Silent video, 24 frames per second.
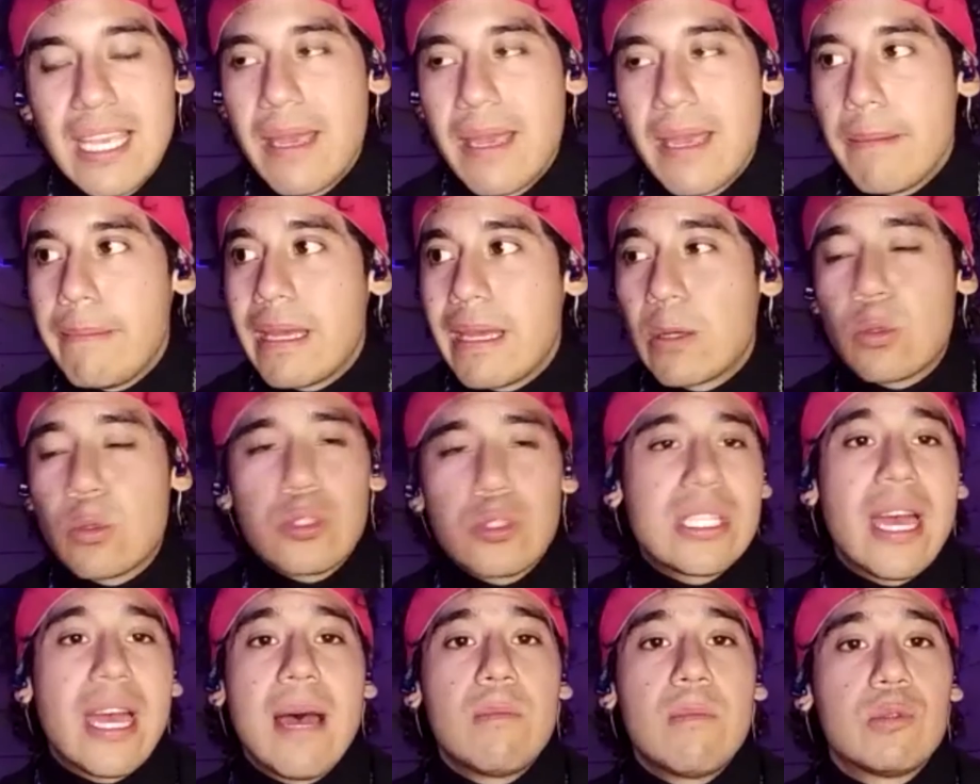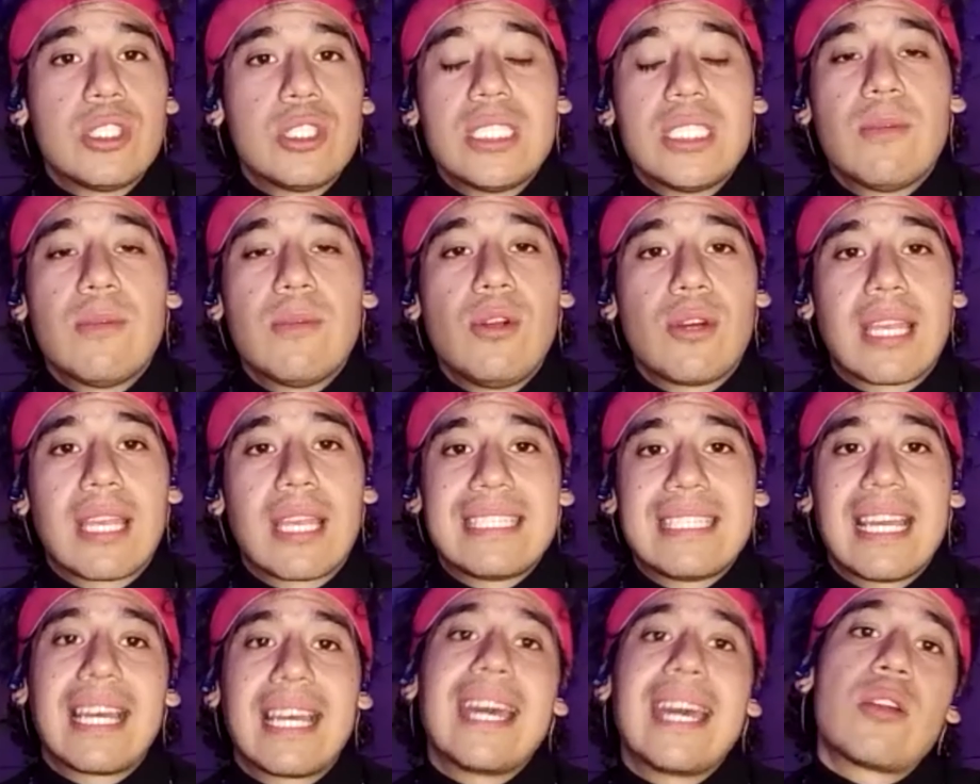Me gustaba muchísimo lo que
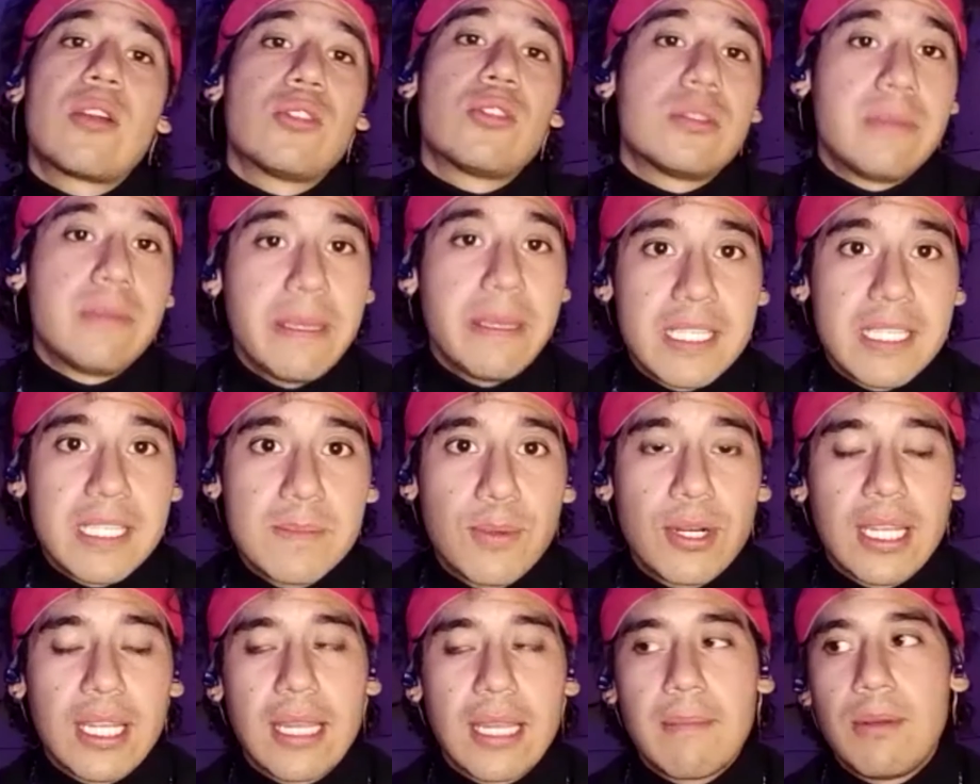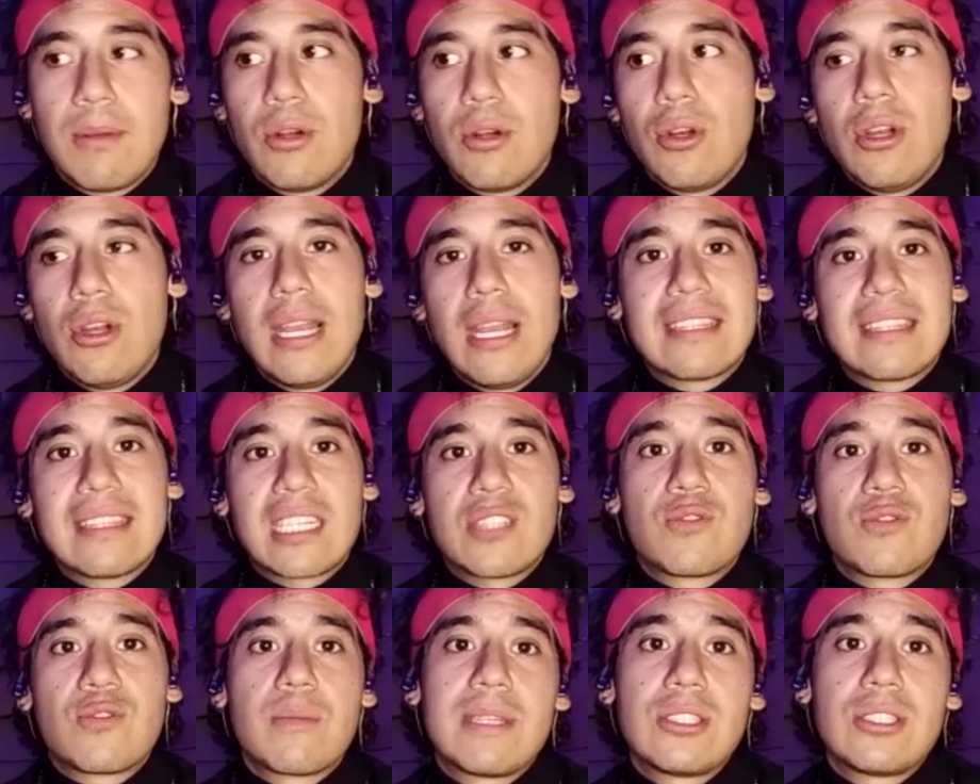hacía Carlos Vives, por ejemplo, la
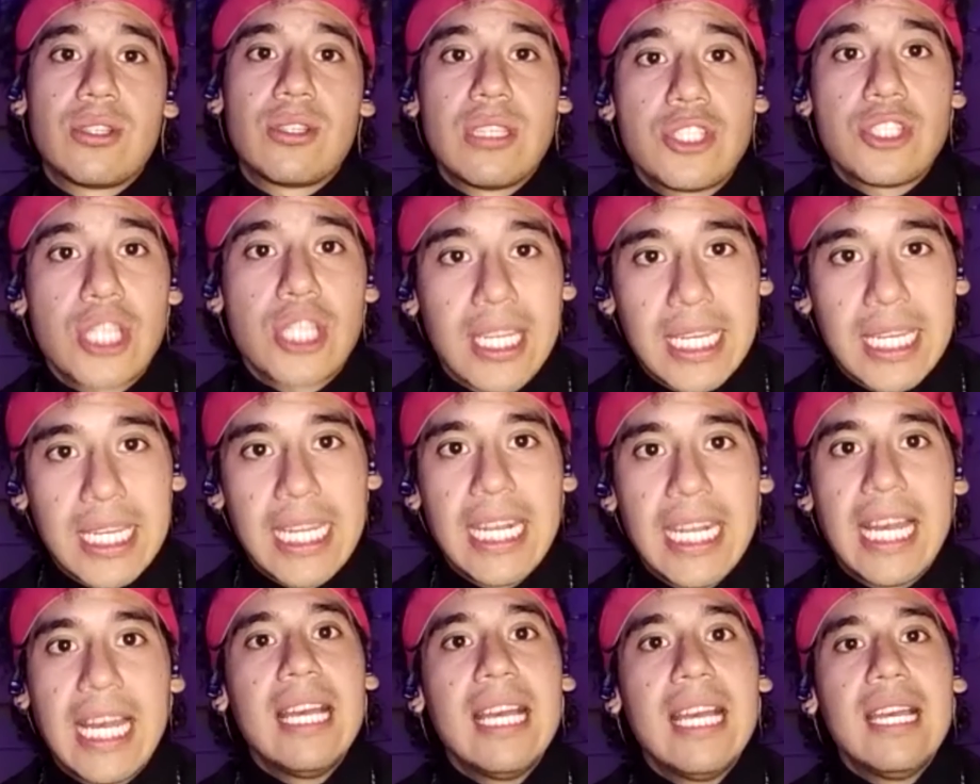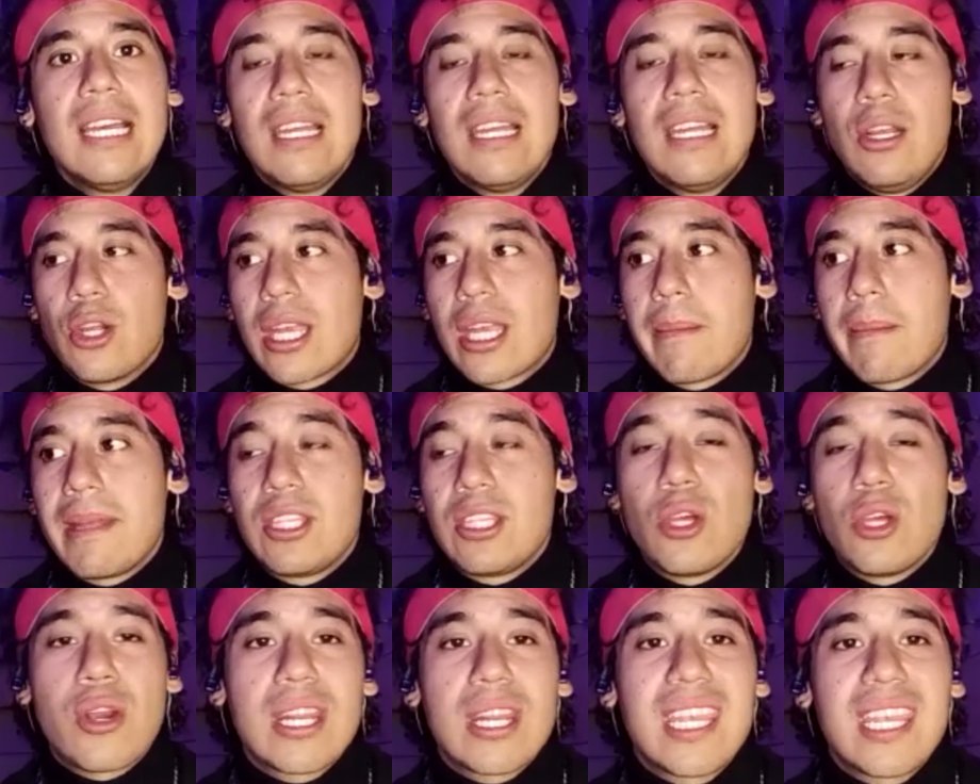transformación de Shakira, lo que
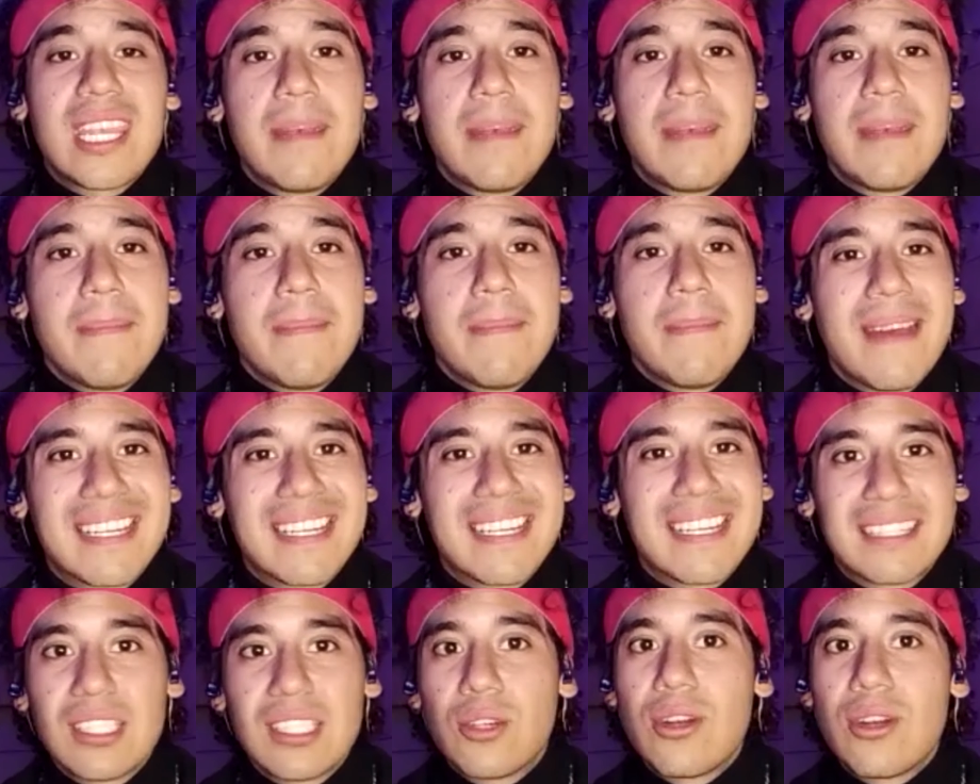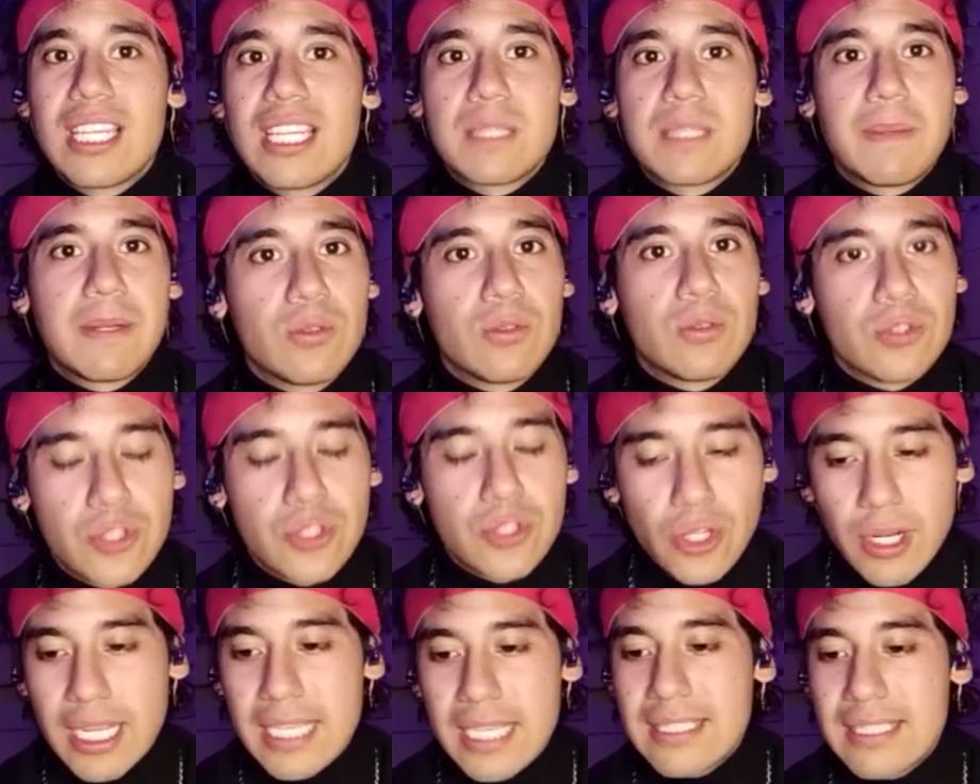metió Ricky Martin con las
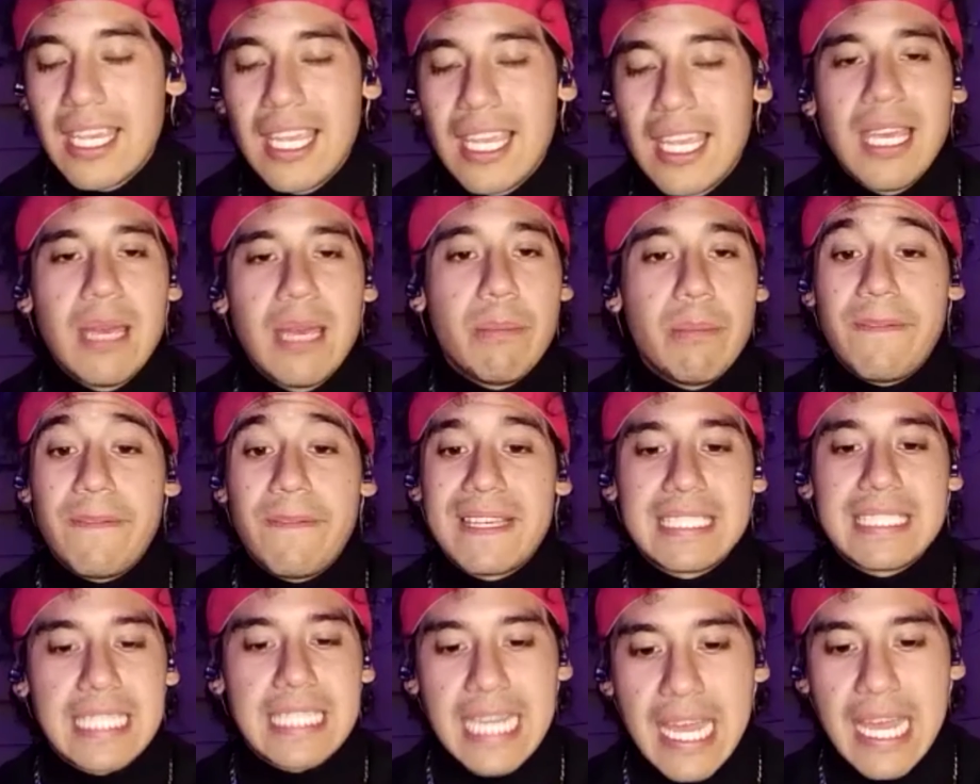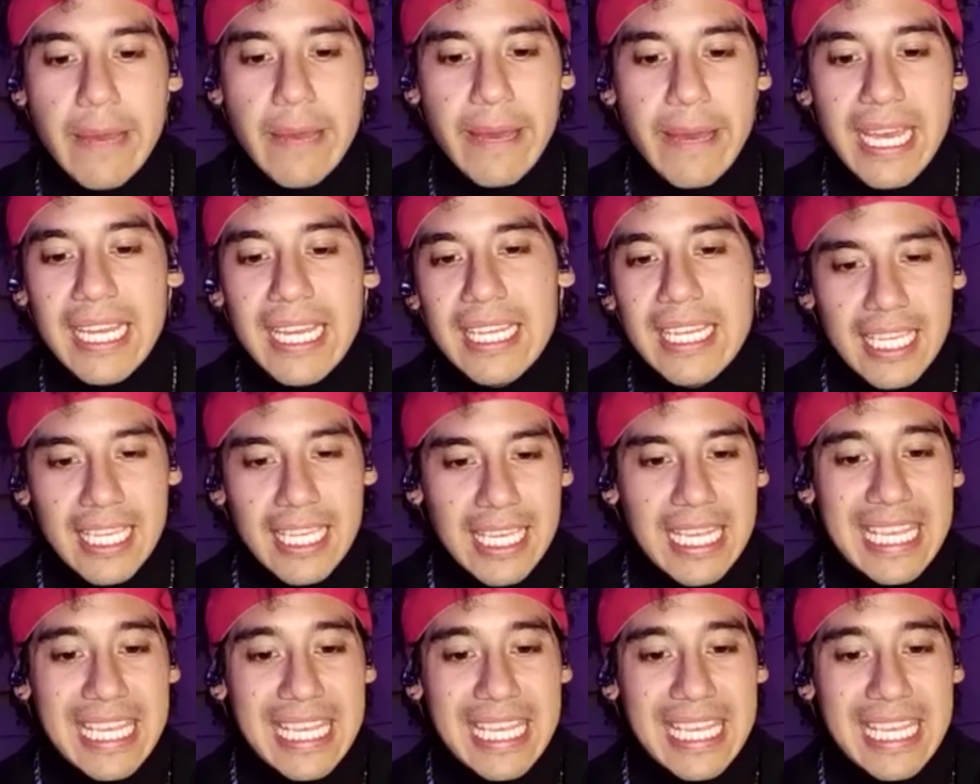percusiones, me fascinaba.